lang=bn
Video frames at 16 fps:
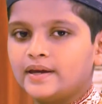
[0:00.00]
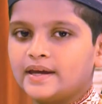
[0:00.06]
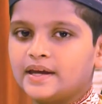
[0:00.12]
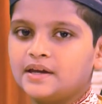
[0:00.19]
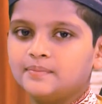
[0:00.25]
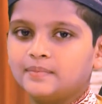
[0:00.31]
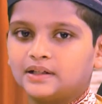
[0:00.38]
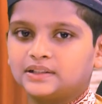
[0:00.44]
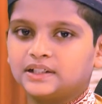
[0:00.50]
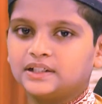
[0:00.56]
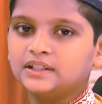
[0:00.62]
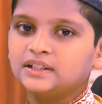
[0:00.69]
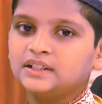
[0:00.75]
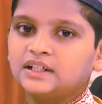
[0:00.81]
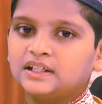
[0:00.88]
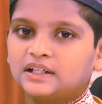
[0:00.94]
এই মাসে
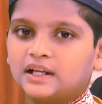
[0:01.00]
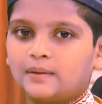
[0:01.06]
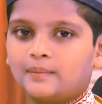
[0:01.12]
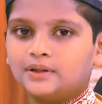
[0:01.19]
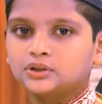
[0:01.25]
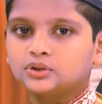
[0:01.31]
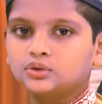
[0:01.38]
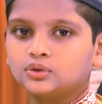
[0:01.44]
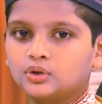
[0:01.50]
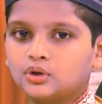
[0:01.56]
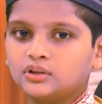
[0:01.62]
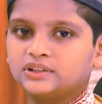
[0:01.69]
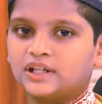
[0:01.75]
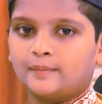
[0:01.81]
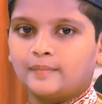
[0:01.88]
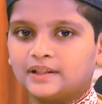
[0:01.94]
নামাজগুলো
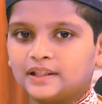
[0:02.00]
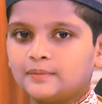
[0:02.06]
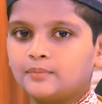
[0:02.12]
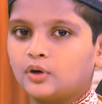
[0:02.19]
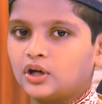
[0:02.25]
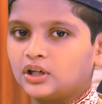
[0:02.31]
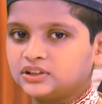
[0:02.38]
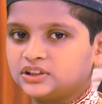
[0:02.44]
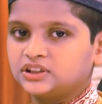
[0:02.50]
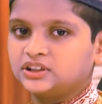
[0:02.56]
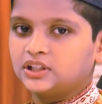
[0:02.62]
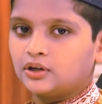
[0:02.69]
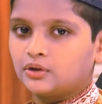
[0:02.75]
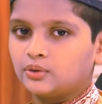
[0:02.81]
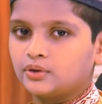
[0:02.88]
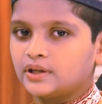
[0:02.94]
জামাতে পড়ার চেষ্টা
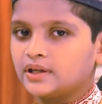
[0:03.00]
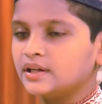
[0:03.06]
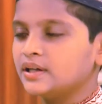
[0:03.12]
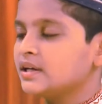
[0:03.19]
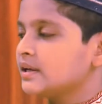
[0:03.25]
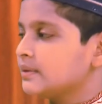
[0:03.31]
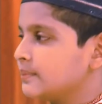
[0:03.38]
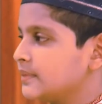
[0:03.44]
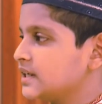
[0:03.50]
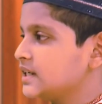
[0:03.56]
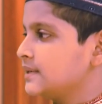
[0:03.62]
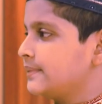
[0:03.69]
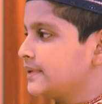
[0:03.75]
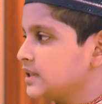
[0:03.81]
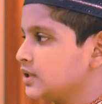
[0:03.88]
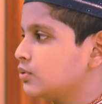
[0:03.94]
করি বেশি
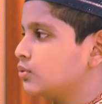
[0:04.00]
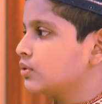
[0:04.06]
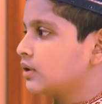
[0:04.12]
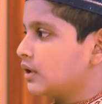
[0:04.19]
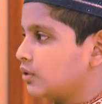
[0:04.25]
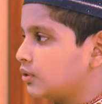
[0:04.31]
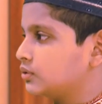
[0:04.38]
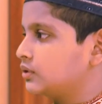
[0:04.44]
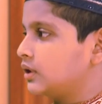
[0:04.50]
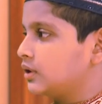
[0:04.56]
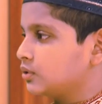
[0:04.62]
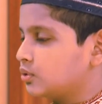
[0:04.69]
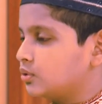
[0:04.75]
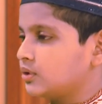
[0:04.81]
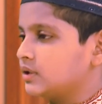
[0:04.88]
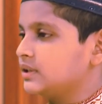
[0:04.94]
বেশি কোরআন অধ্যয়ন
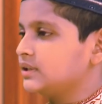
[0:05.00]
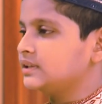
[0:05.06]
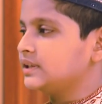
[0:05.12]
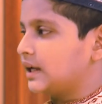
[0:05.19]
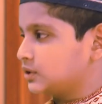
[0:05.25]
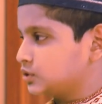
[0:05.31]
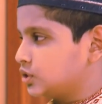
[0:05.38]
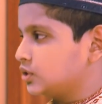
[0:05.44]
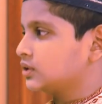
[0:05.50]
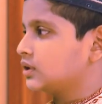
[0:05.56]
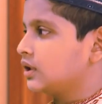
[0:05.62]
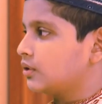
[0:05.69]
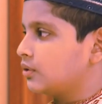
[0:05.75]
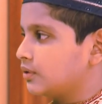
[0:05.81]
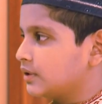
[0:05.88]
করি দান সৎকার করি